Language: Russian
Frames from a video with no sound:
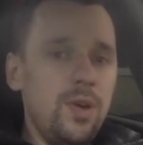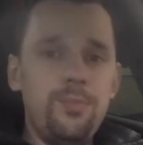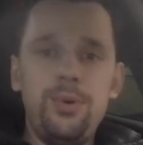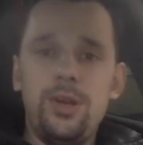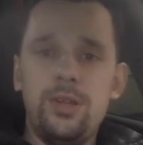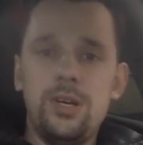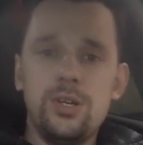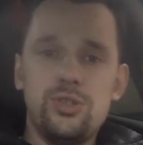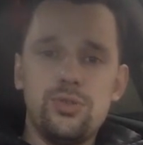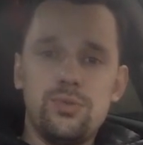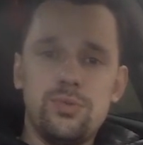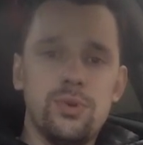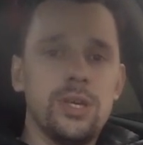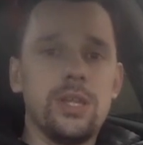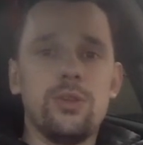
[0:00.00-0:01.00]
передачу,
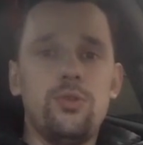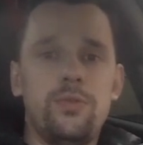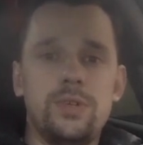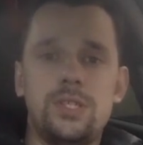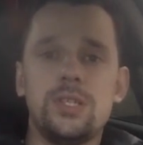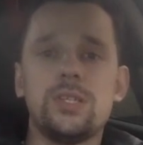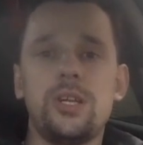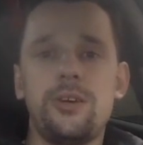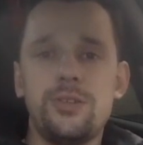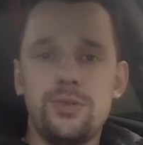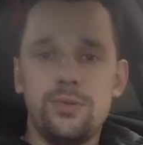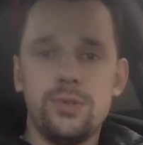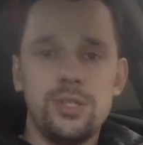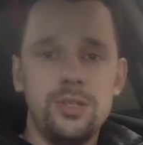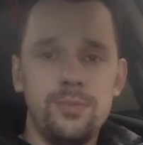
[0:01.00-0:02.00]
ну, какие-то новости, скорее
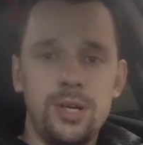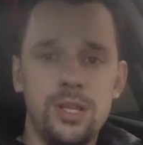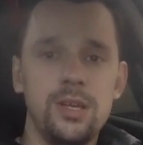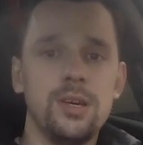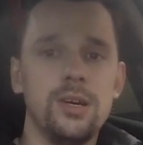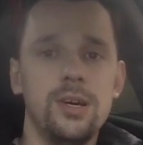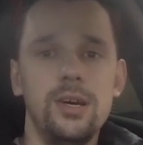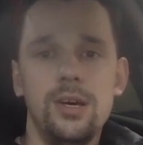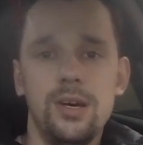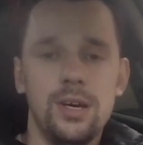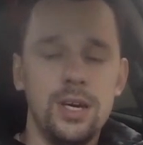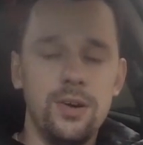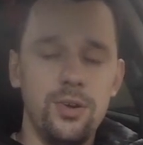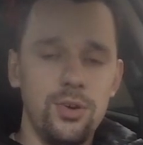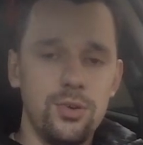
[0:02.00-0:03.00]
всего, снимали.
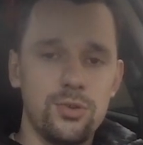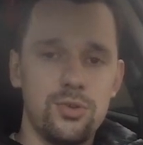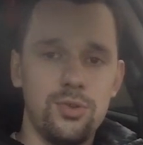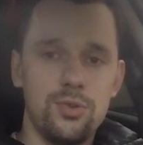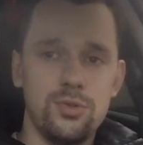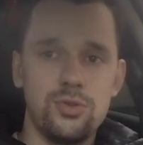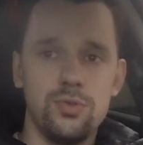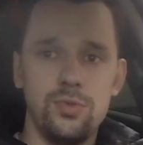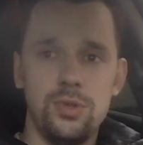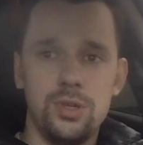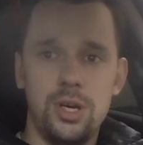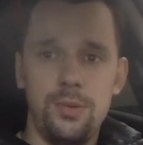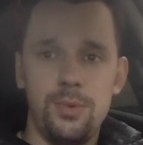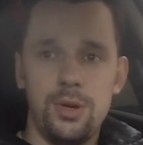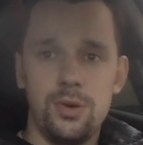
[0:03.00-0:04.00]
Говорил, что, что у
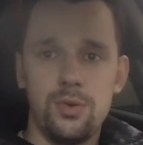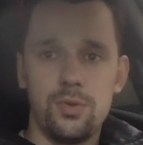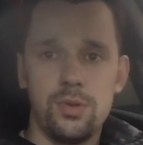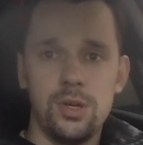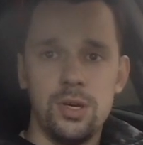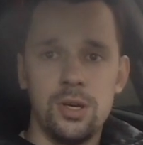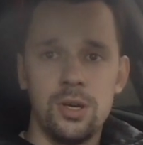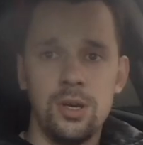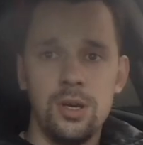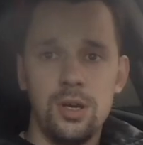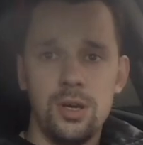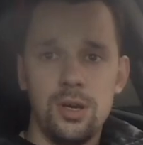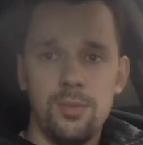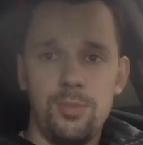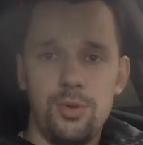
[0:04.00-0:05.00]
них камера крутая.
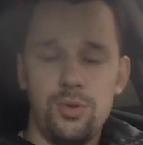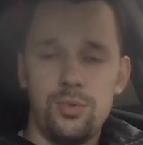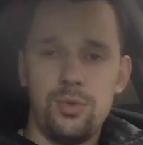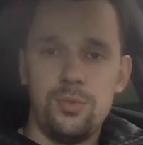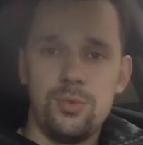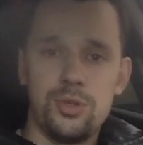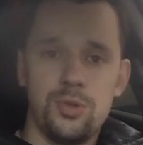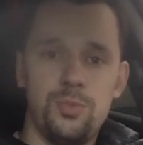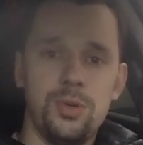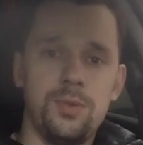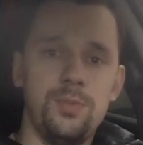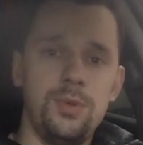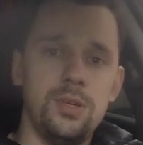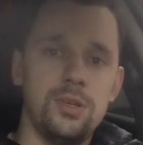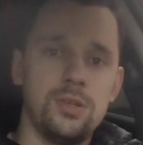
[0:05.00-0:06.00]
Подумал, может
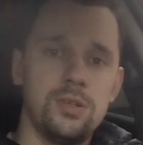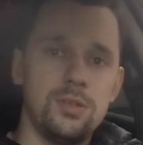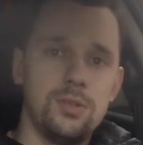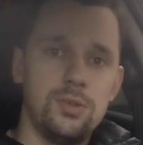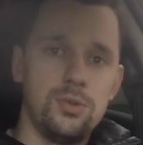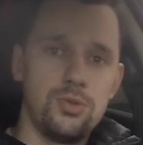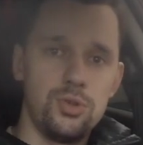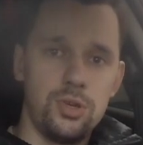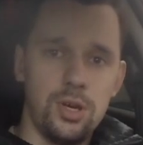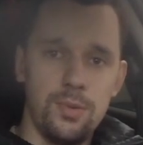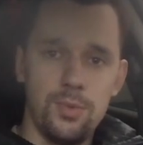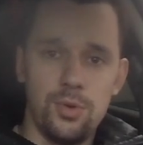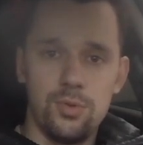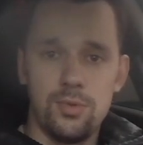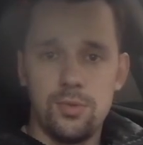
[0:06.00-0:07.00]
быть, мне тоже
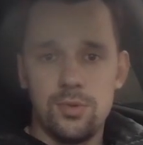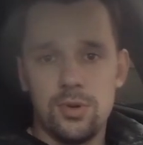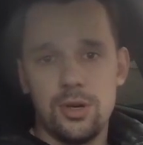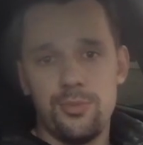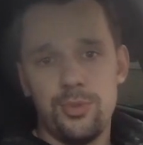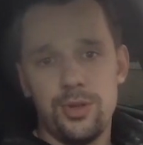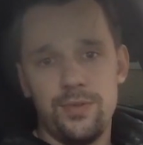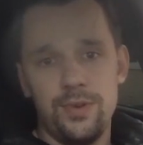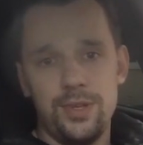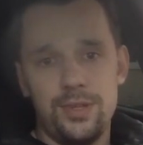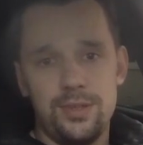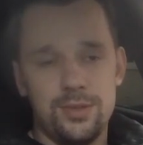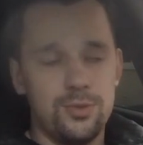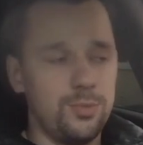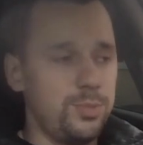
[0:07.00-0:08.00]
камеру
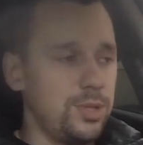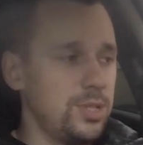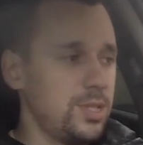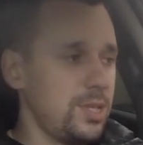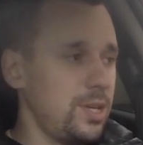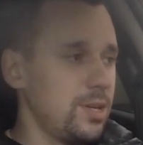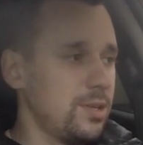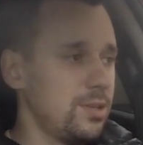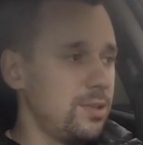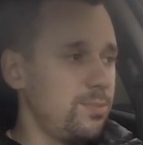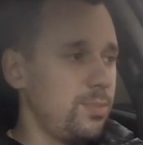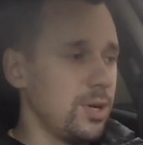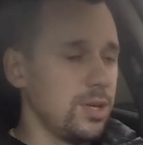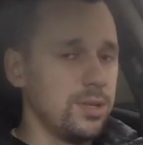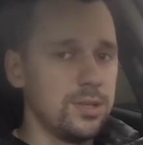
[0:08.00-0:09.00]
обновить, купить, заехать,
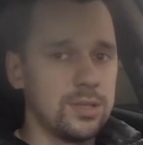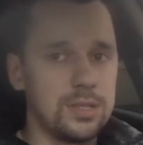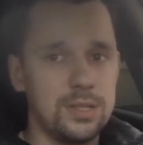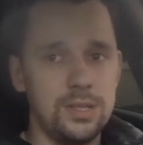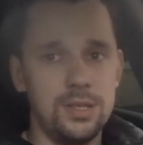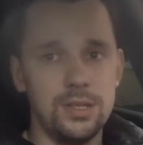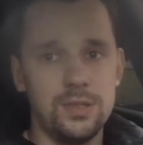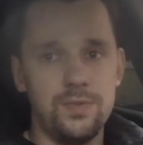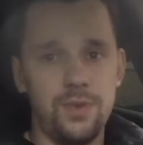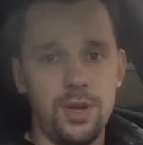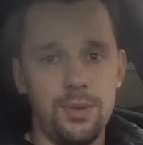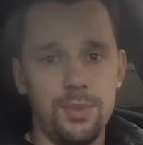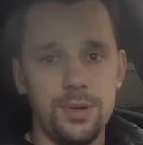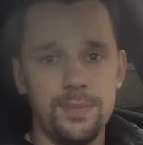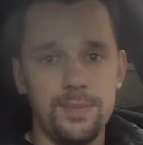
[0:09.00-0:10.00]
пока есть
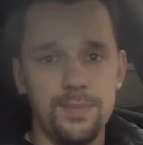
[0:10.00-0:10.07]
время.